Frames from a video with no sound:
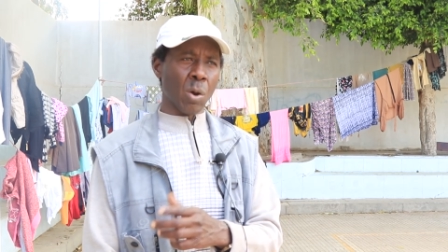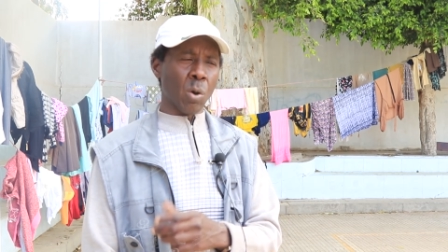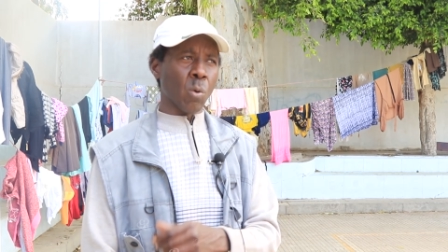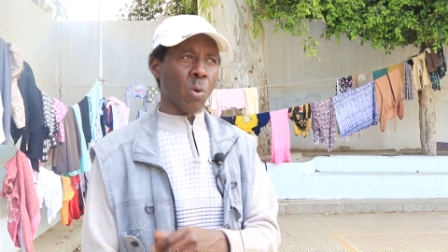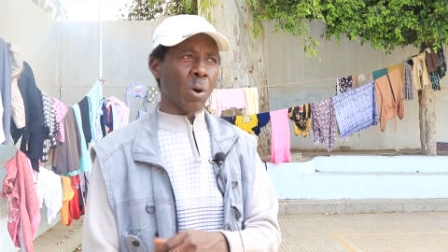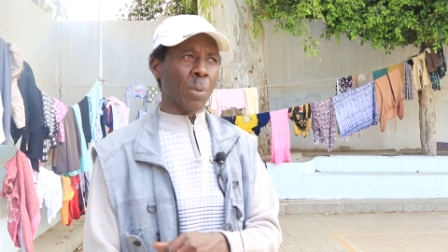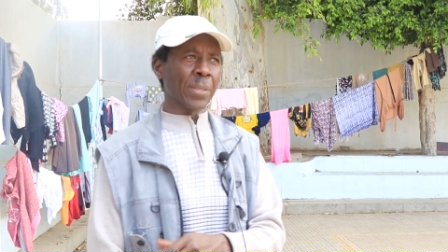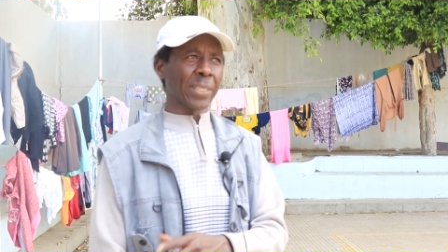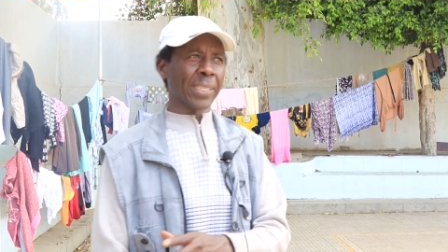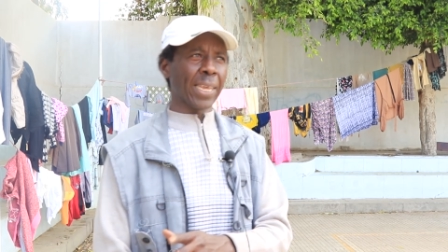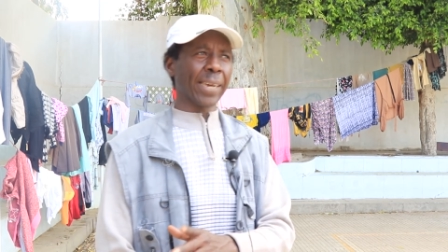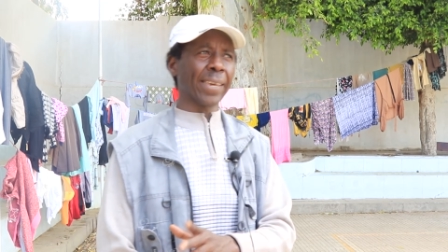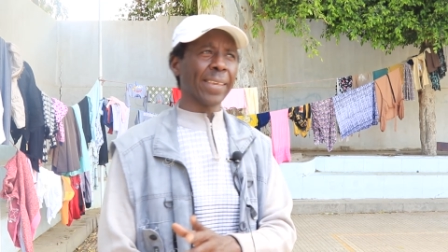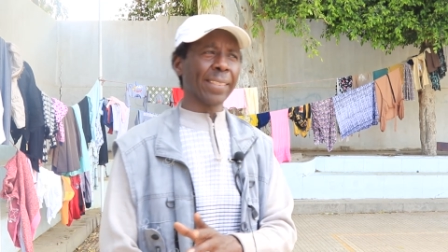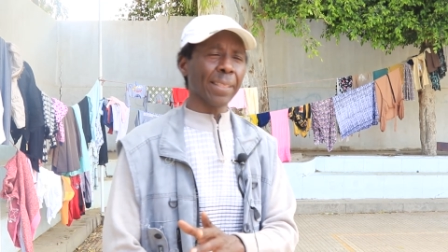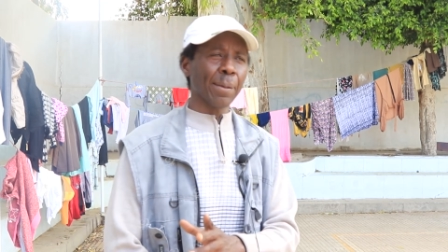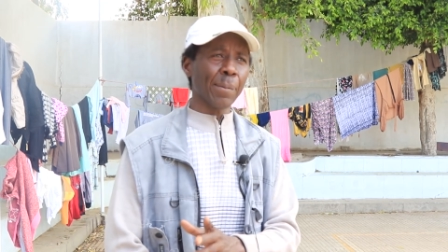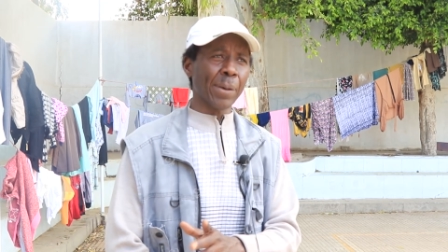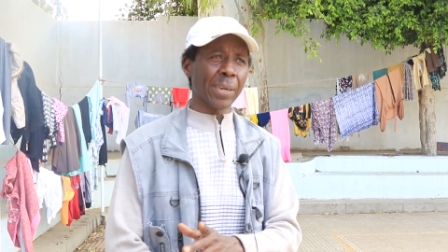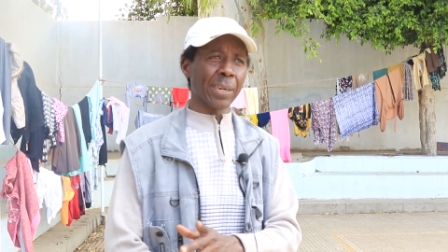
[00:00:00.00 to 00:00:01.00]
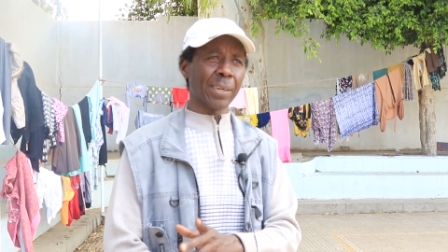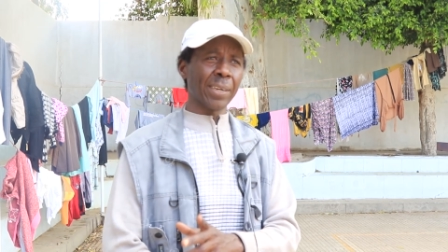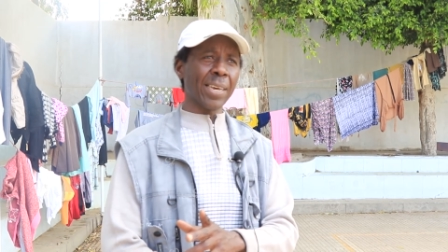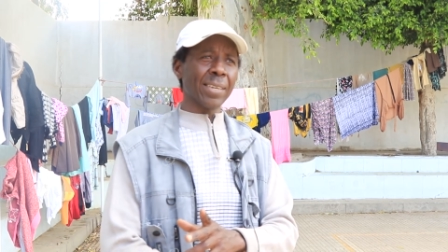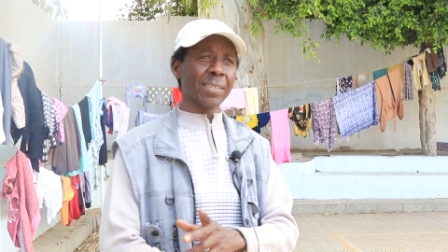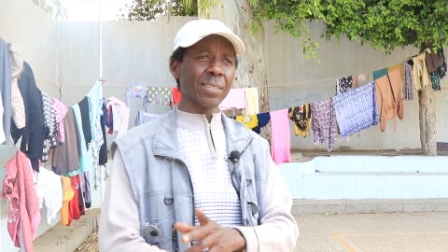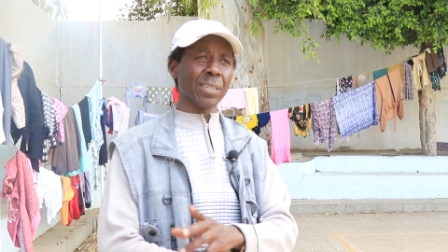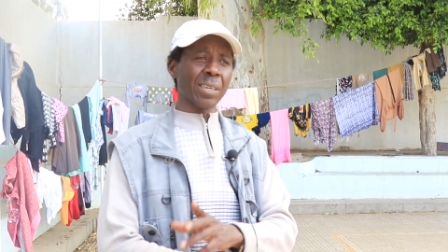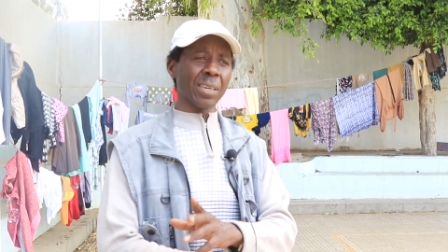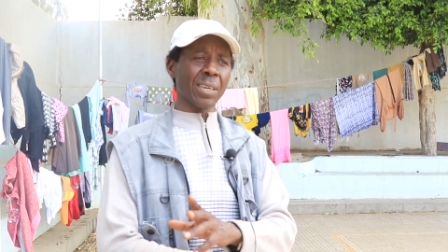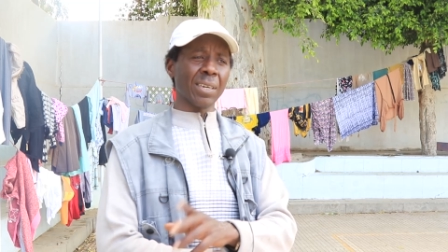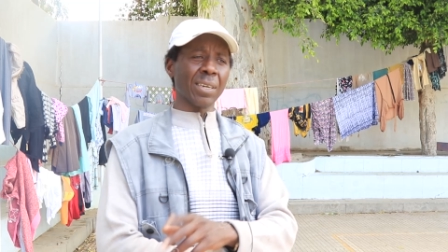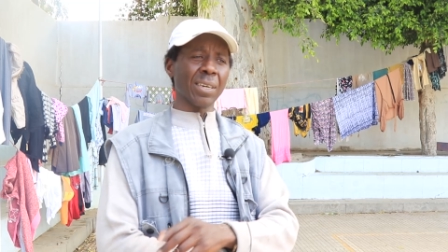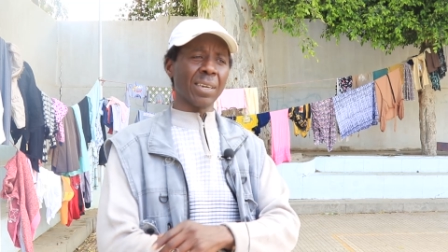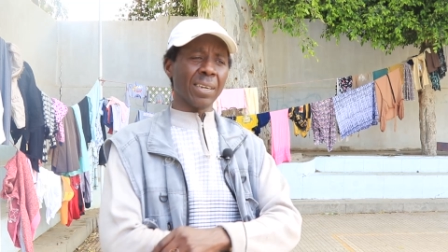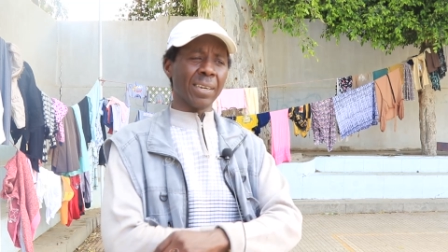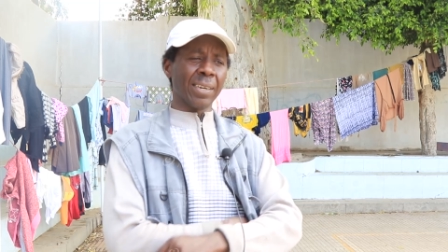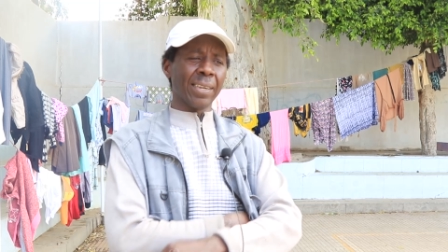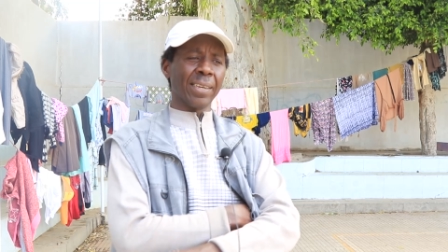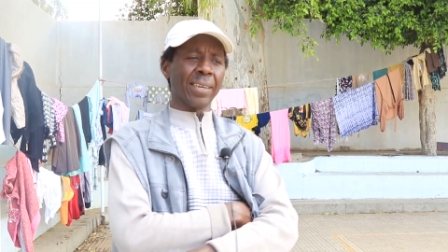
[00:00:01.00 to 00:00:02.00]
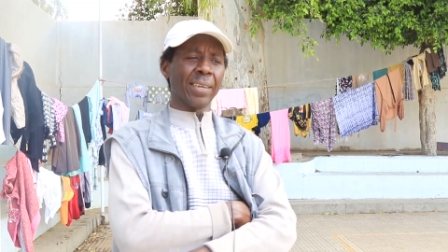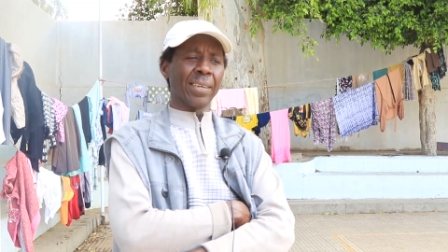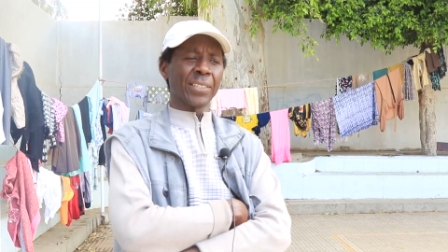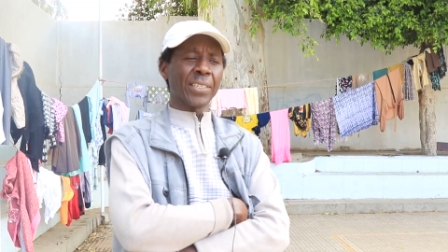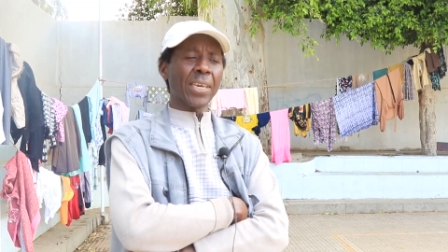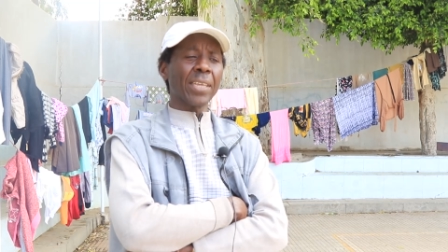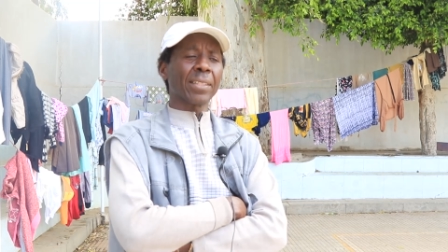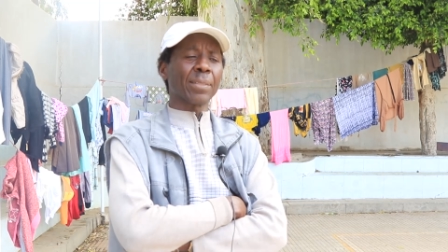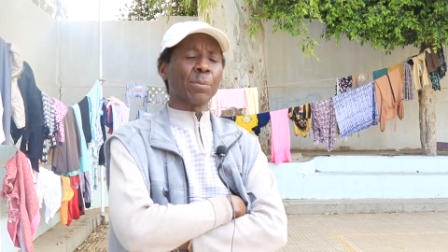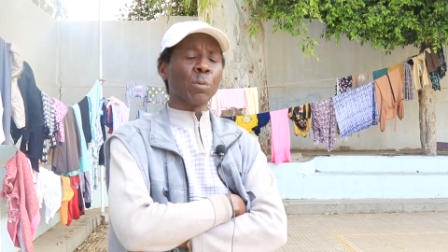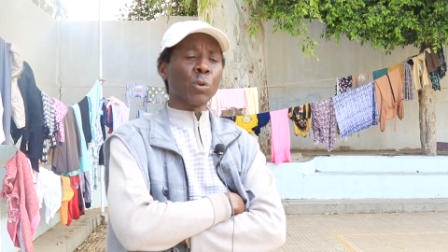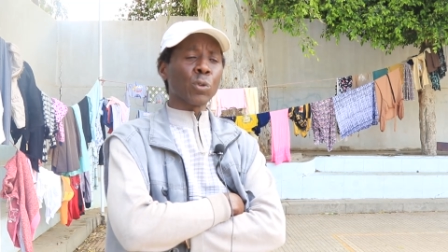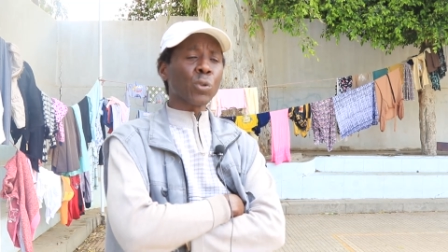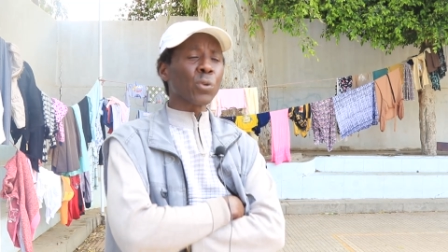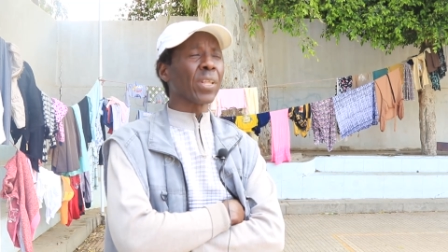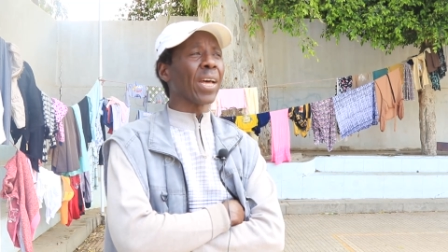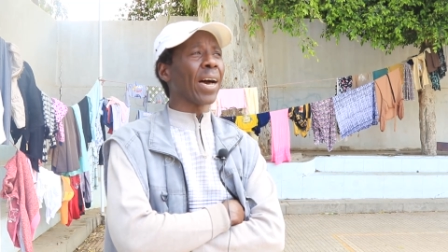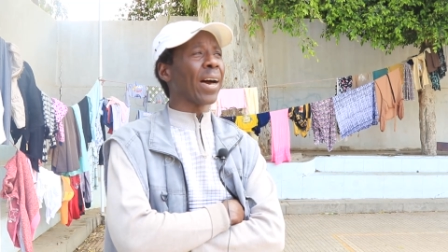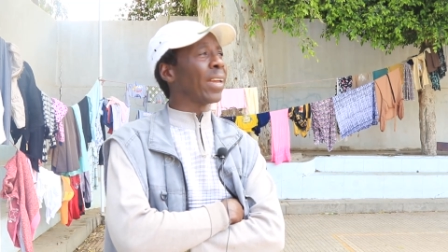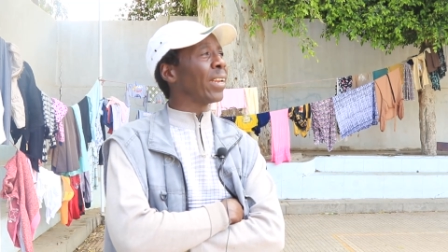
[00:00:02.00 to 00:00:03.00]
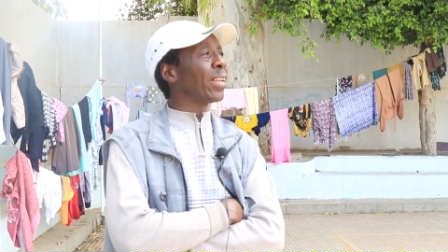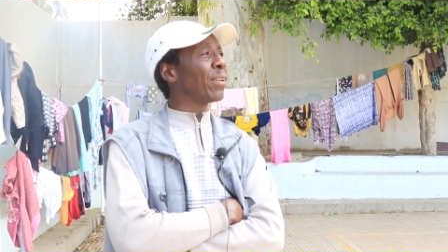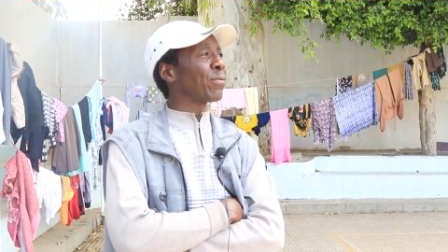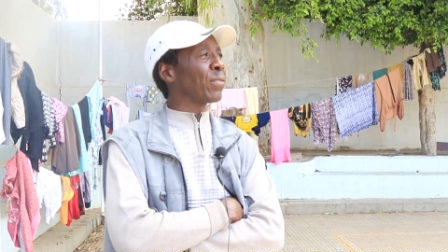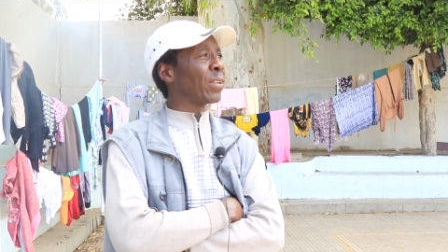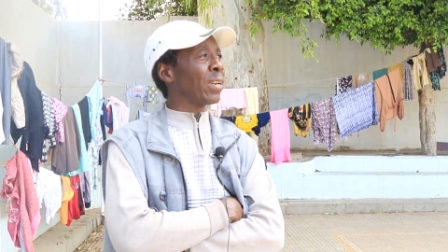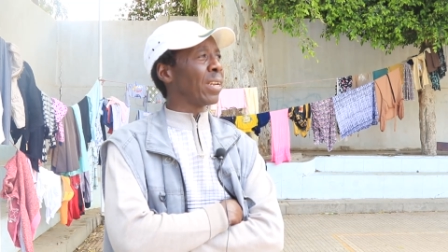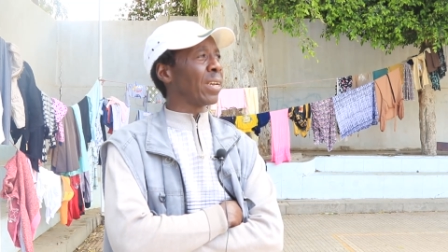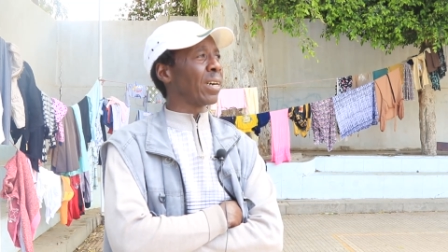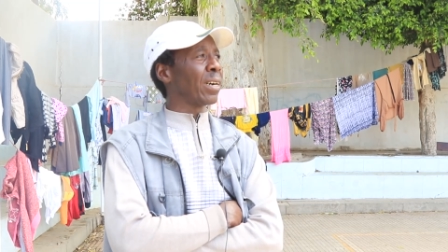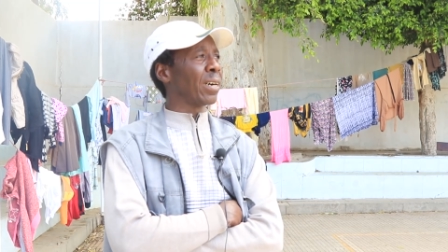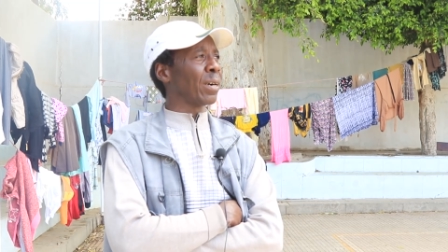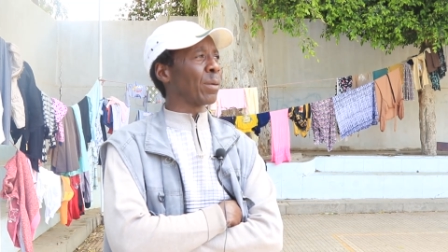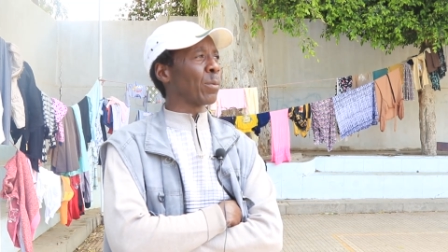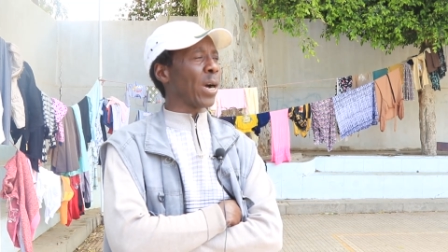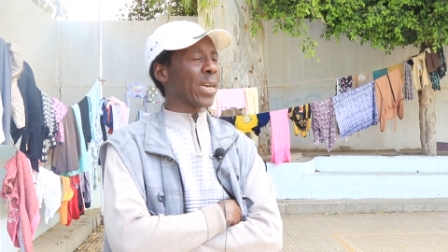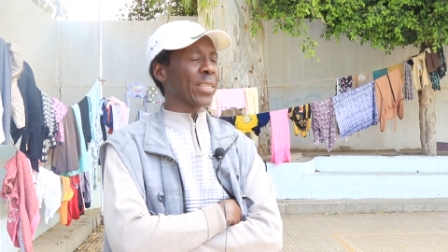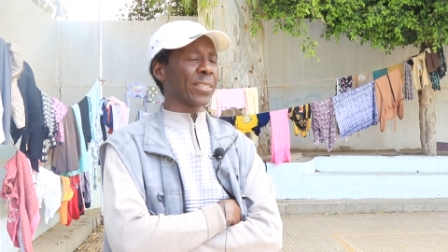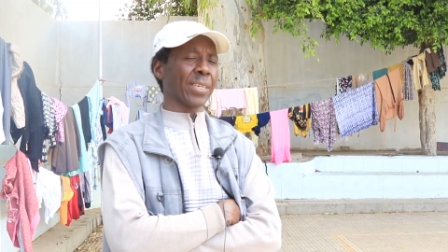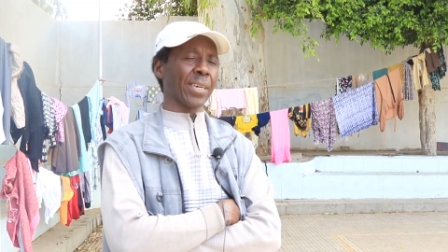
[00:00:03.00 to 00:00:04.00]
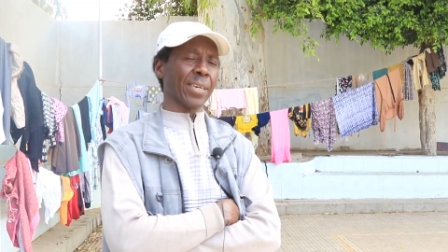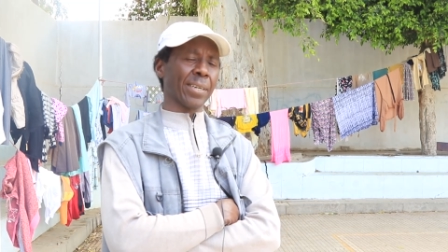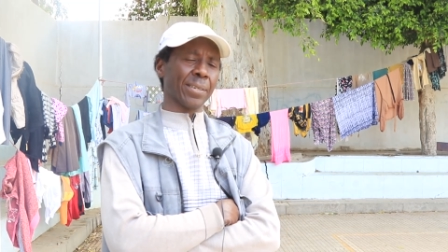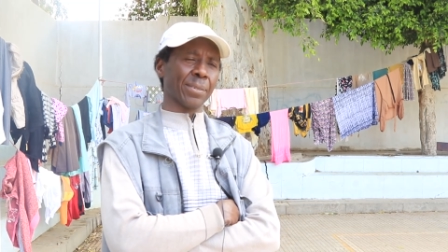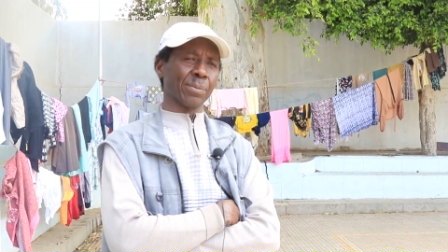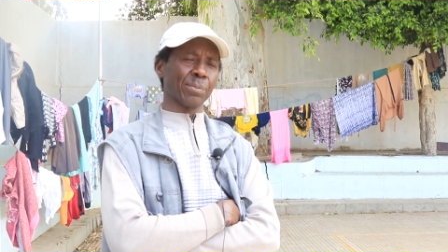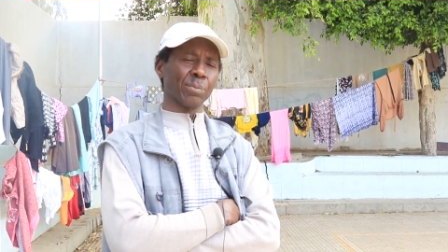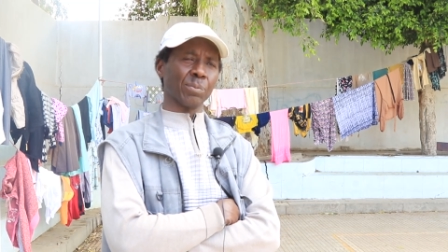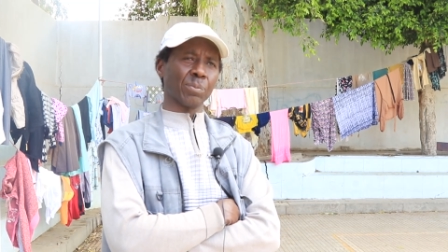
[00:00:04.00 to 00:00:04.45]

وبالتاكيد طبعا الناس اللي جت موجوده حاليا في المعسكر